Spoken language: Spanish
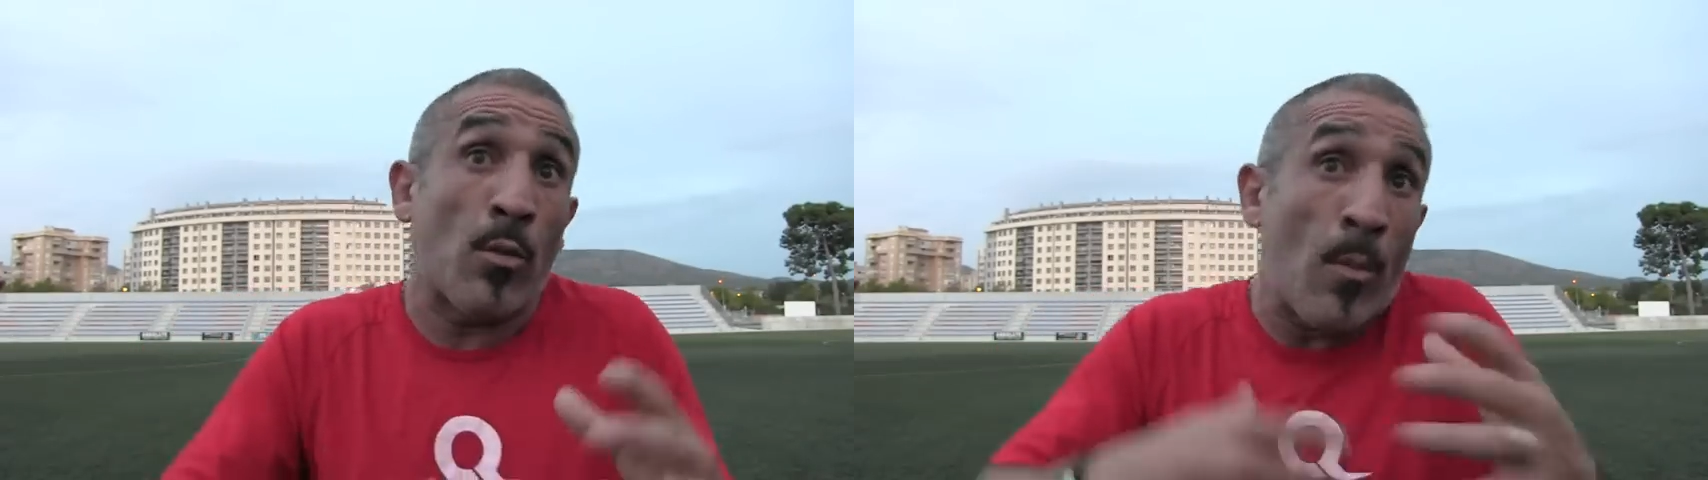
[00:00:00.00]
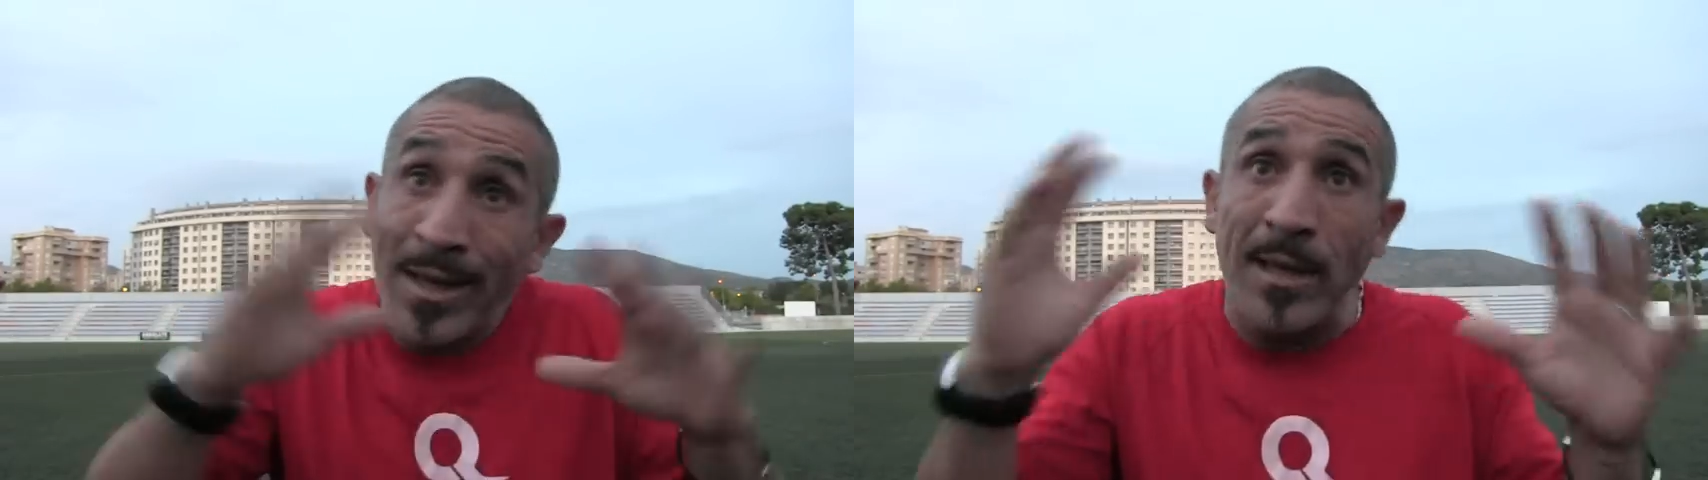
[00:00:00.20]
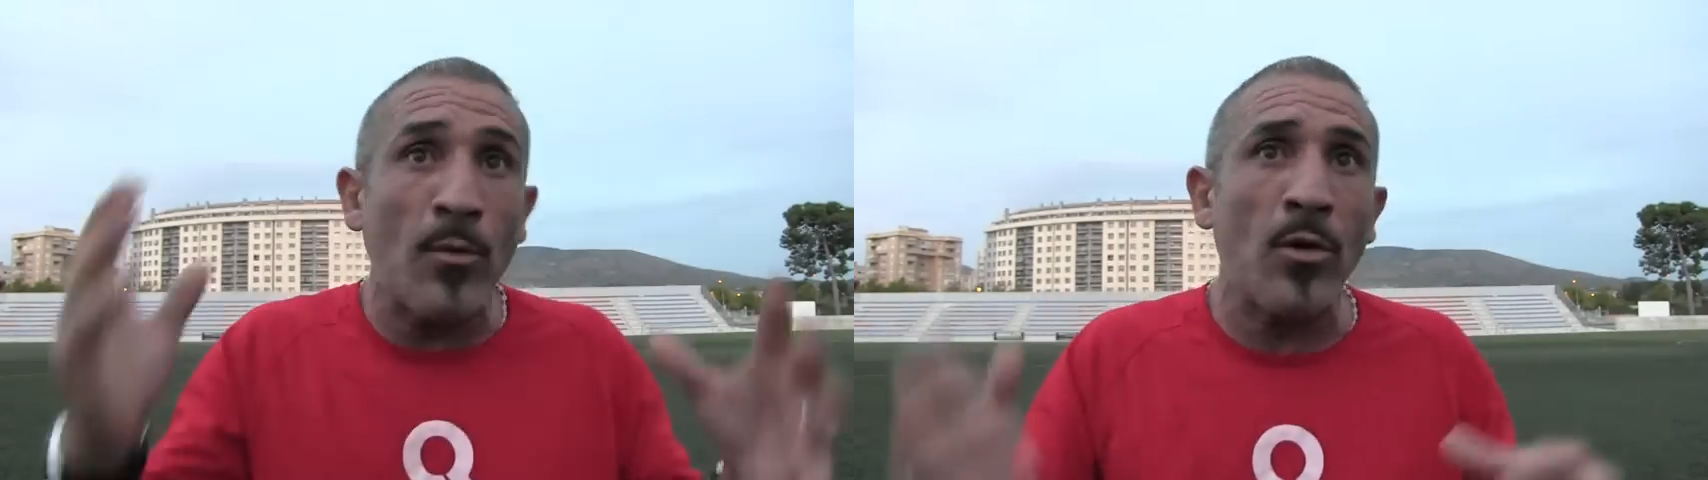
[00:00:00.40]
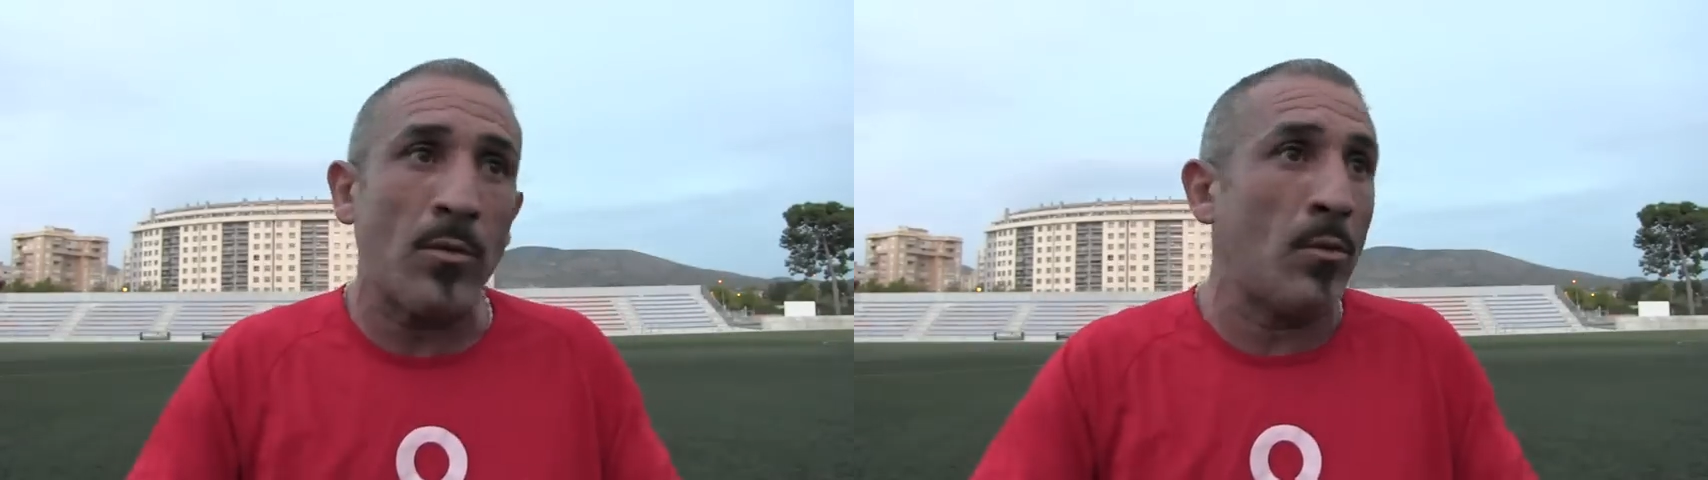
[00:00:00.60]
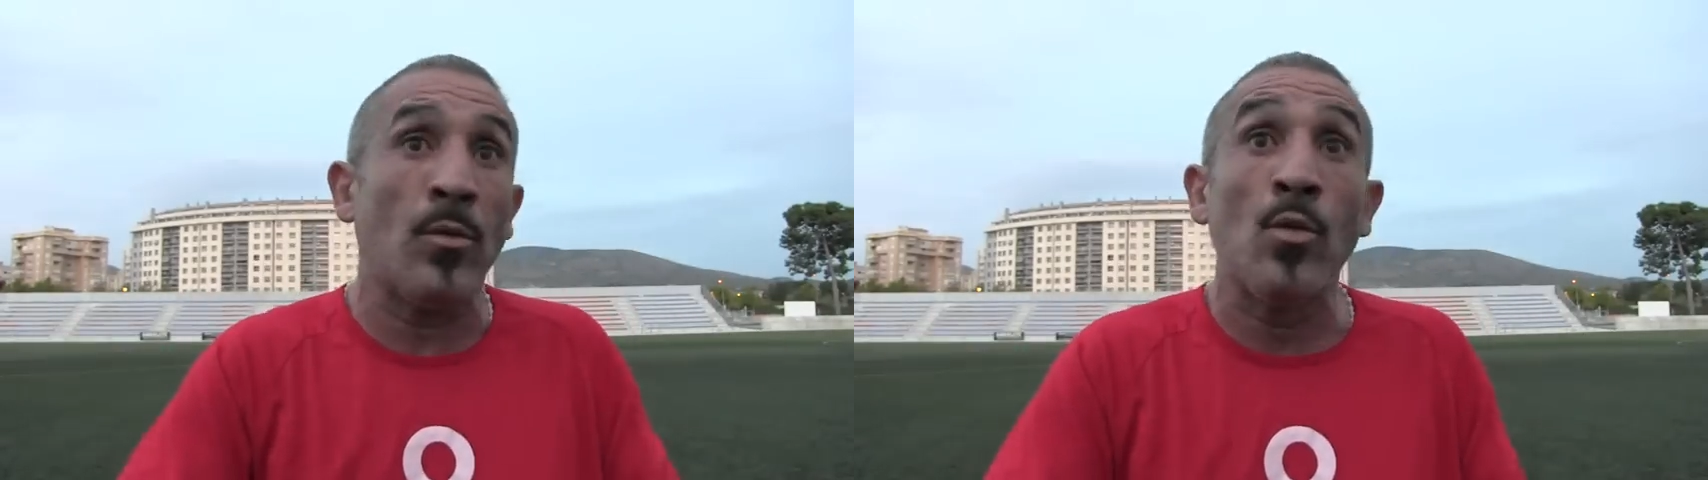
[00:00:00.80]
como
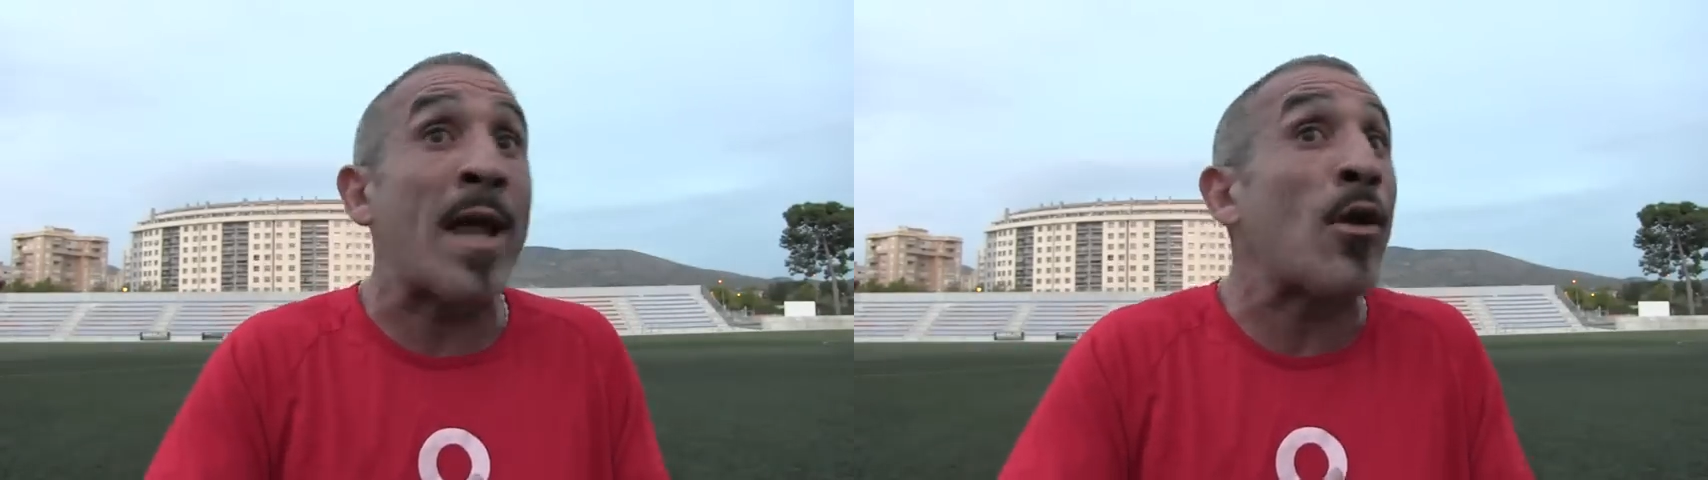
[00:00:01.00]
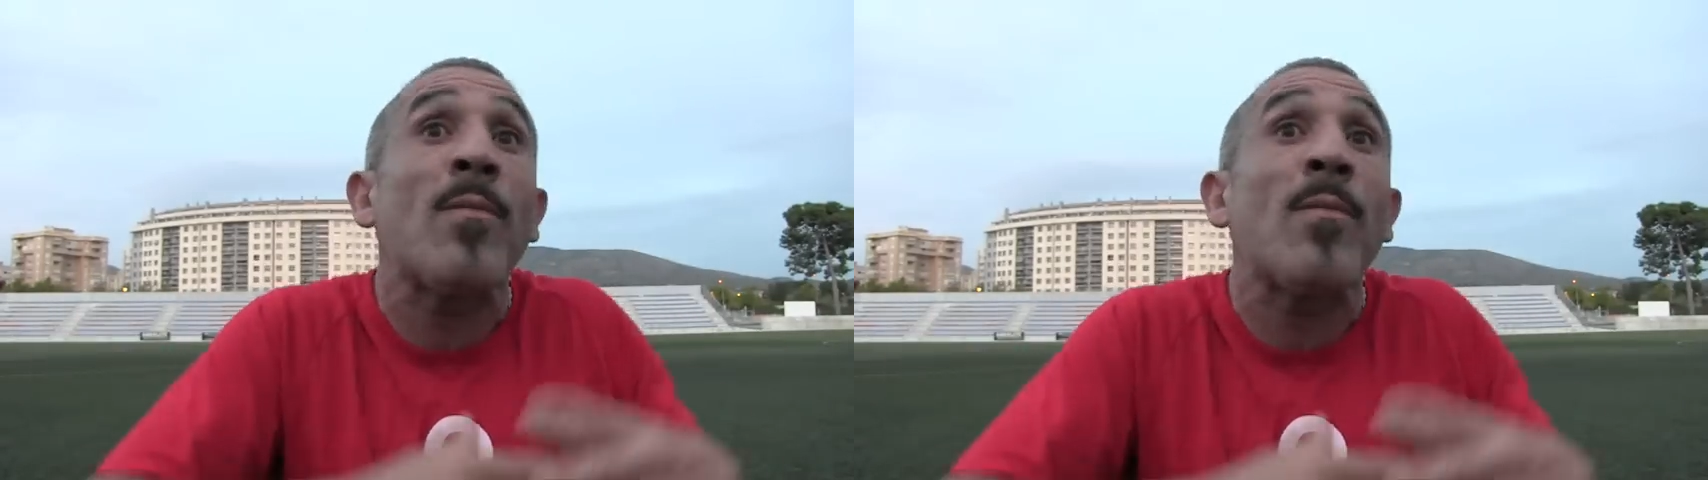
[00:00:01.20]
mínimo una